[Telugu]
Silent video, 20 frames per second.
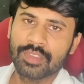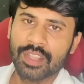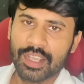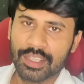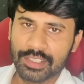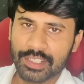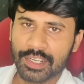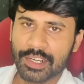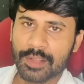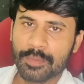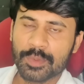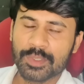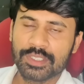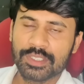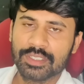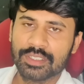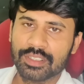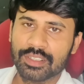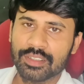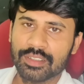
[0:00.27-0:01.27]
అందరికీ
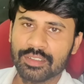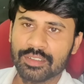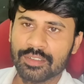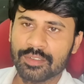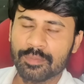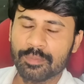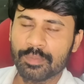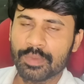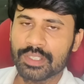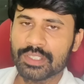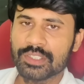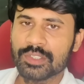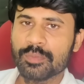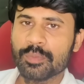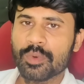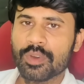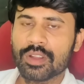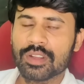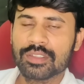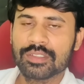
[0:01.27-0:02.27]
నమస్తే అండి మద్యం
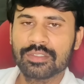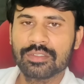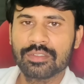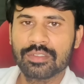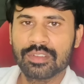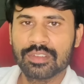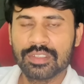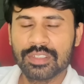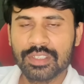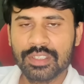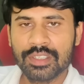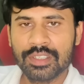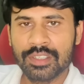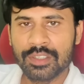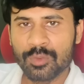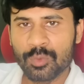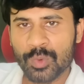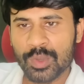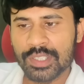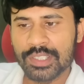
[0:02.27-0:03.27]
పాలసీ గురించి
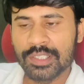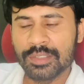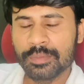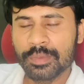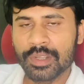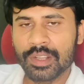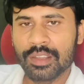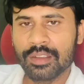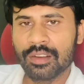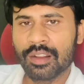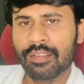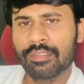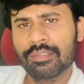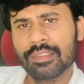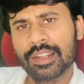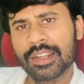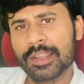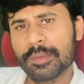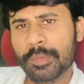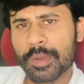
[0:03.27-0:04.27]
వైసీపీ నాయకులు
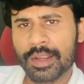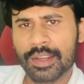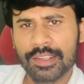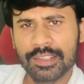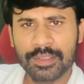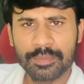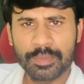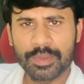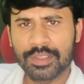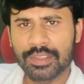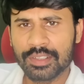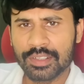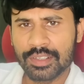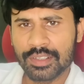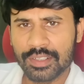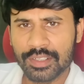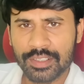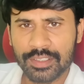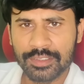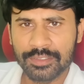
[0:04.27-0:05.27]
అందరికీ పాఠాలు
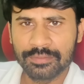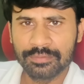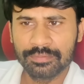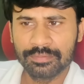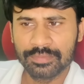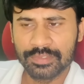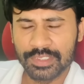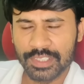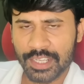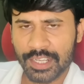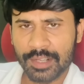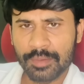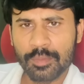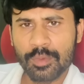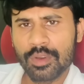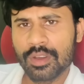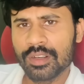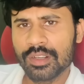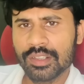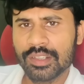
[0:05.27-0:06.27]
చెప్పేస్తున్నారండి
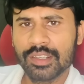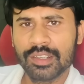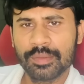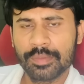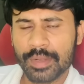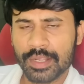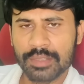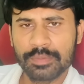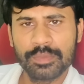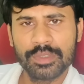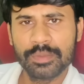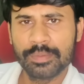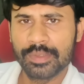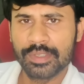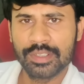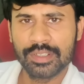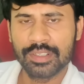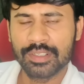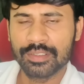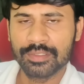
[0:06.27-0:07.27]
జగన్మోహన్ రెడ్డి నిన్న ప్రెస్ మీట్
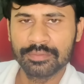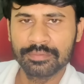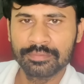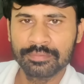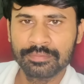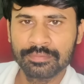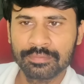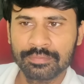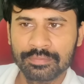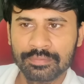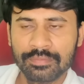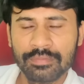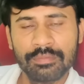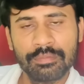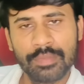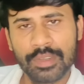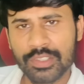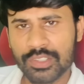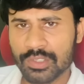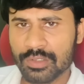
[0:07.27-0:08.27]
పెట్టాడు
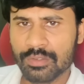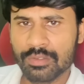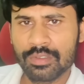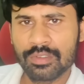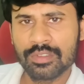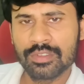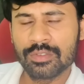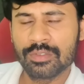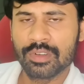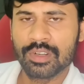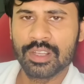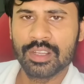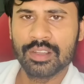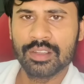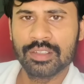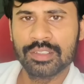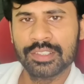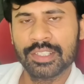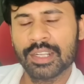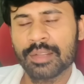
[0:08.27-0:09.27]
మద్యం గురించి కూడా
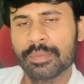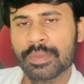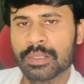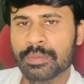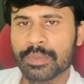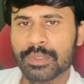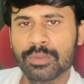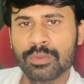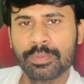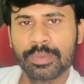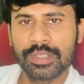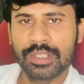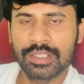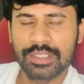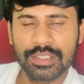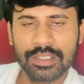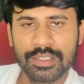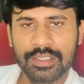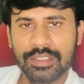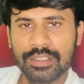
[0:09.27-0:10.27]
చాలా పెద్ద పెద్ద
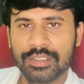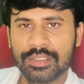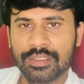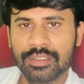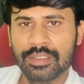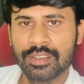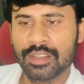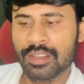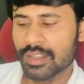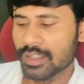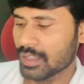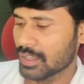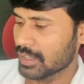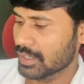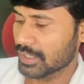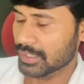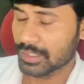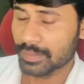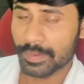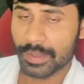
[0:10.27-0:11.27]
ఉపన్యాసాలు ఇచ్చాడు
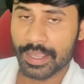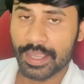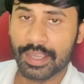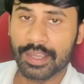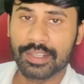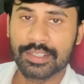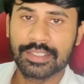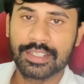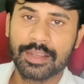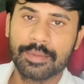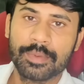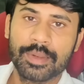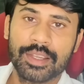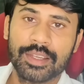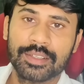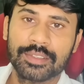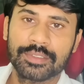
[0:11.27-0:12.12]
అయితే మా యాంకర్ శ్యామల